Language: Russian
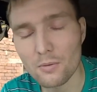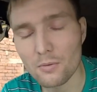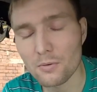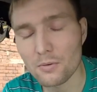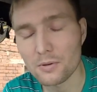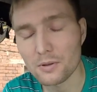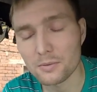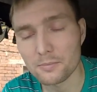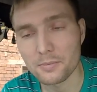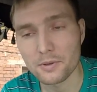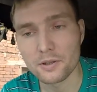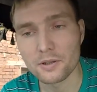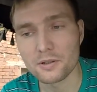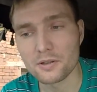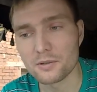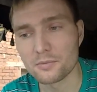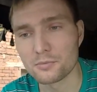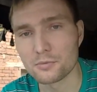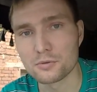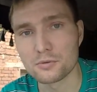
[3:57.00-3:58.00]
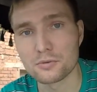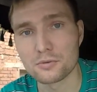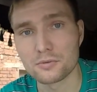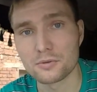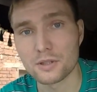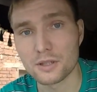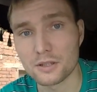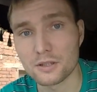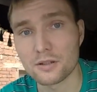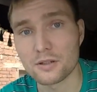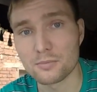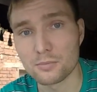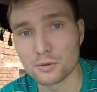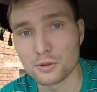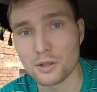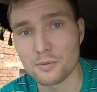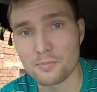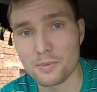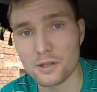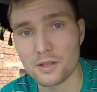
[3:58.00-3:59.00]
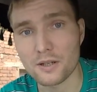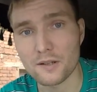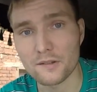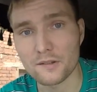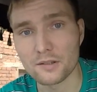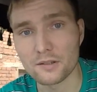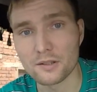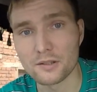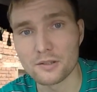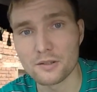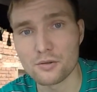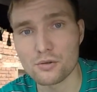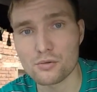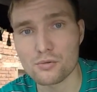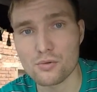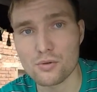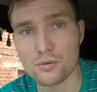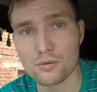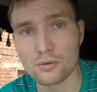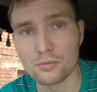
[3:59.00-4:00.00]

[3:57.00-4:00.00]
Вот. Поэтому надо работать пока за наличку,